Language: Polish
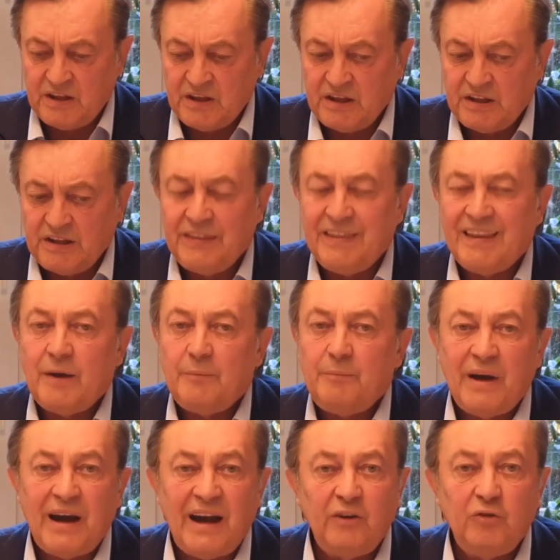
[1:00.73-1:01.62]
Na
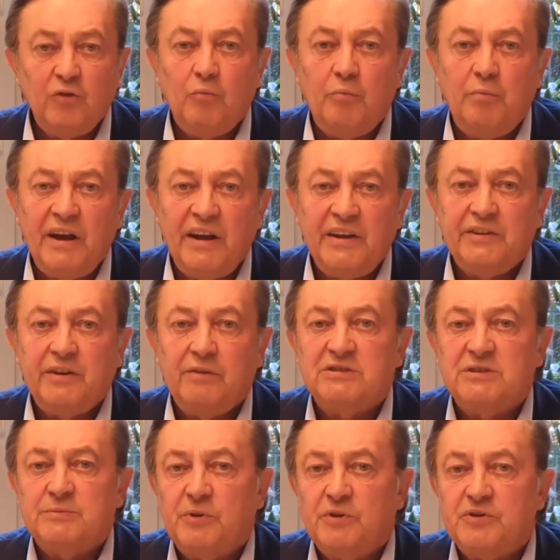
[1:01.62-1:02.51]
Panu będą
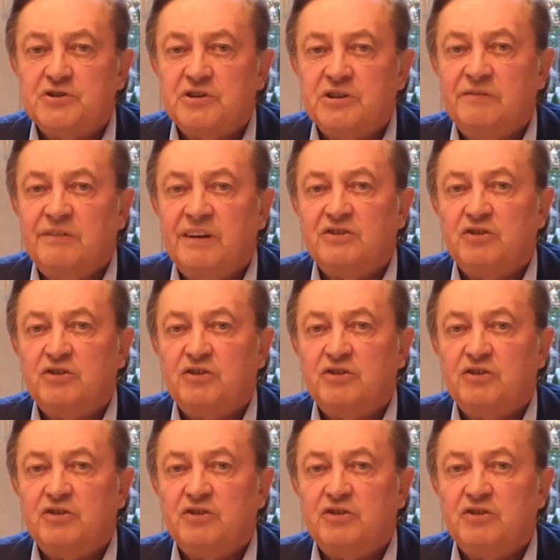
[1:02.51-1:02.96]
spoczywać